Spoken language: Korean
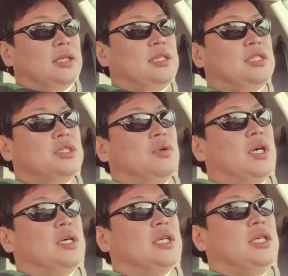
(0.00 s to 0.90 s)

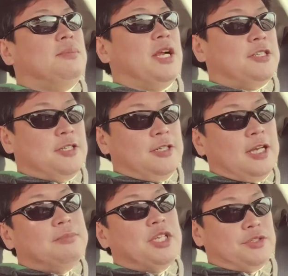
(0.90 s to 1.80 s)
인지과학이 발전을
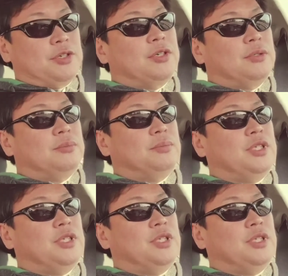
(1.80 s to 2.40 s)
하면서